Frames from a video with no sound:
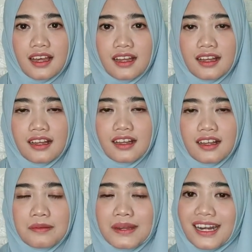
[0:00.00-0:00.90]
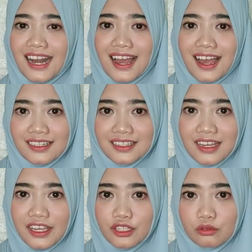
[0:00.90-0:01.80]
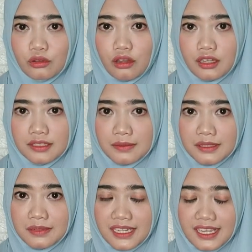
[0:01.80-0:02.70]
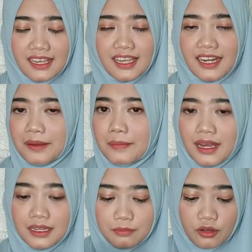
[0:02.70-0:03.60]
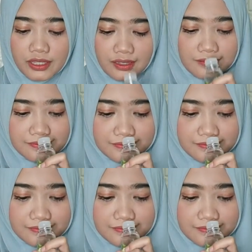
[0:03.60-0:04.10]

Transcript: uh, menenangkannya kayak gitu loh, teman-teman ya. Enak banget pokoknya.